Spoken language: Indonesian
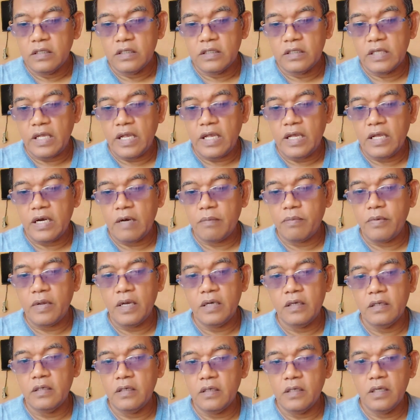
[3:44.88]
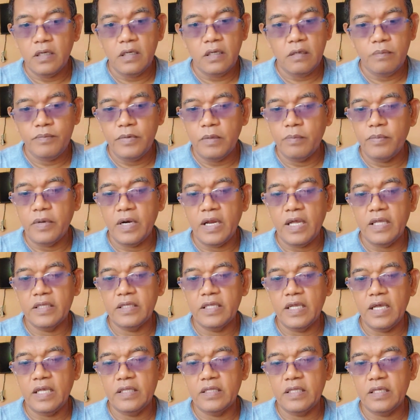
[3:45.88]
saya harapkan lebih
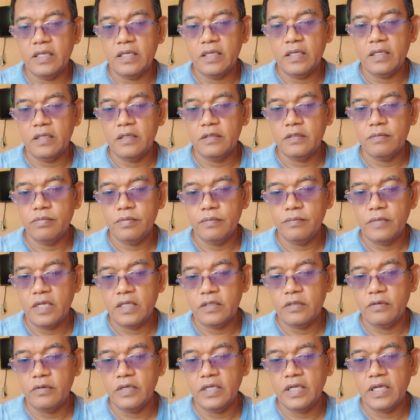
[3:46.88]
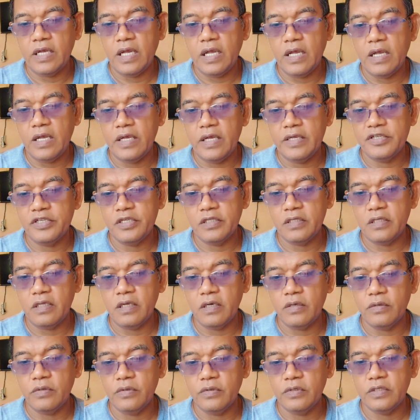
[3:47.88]
berhati-hati. Mbak Sulika, Aisyah
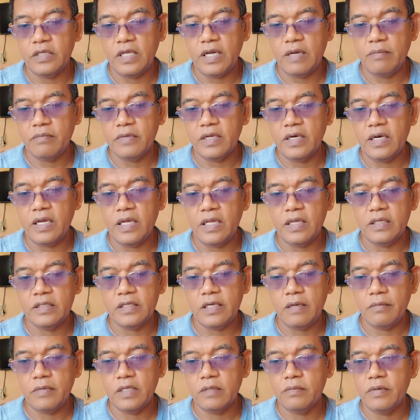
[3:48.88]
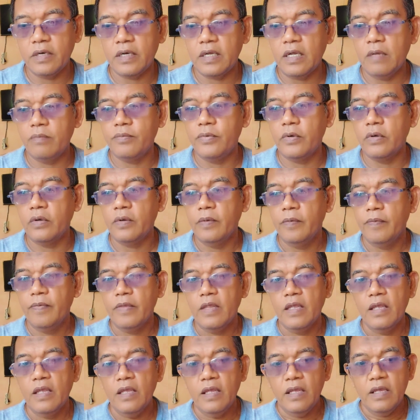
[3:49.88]
terus salam kenal, selamat bergabung
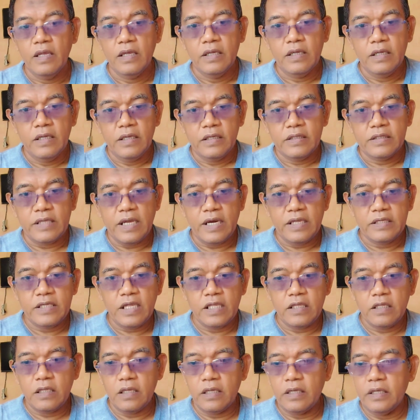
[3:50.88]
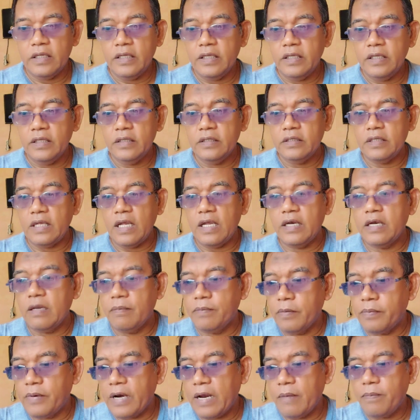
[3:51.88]
salah satu ini ada
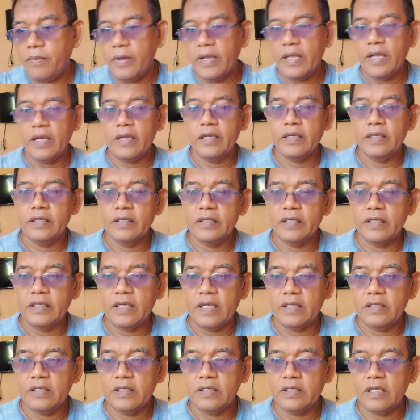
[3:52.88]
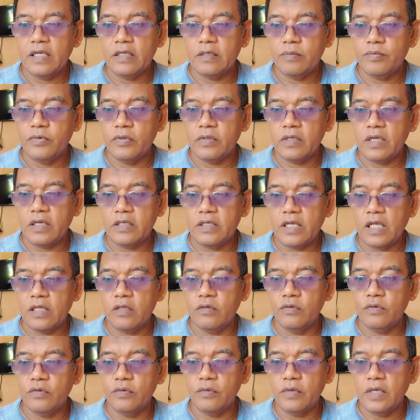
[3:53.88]
beberapa yang ingin nanti saya sebutkan
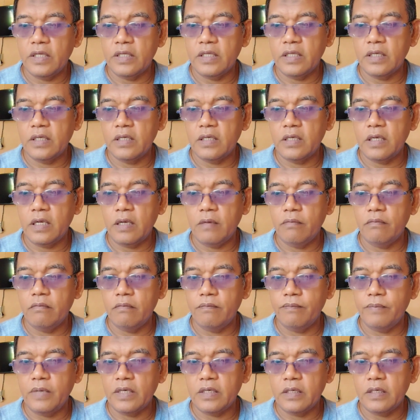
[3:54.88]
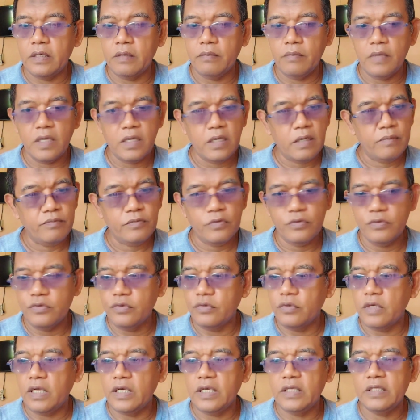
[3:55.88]
satu dua tiga empat lima enam
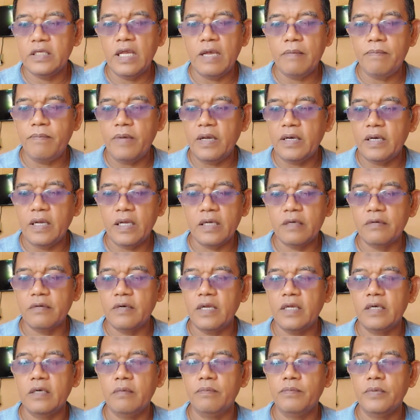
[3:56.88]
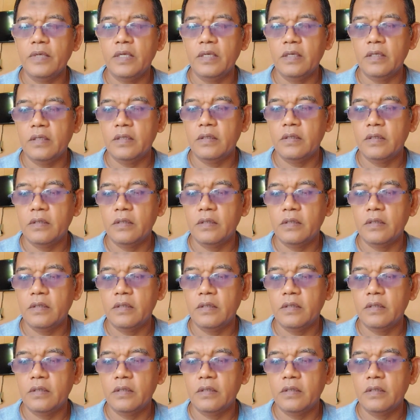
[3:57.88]
tujuh ada delapan lah kurang lebih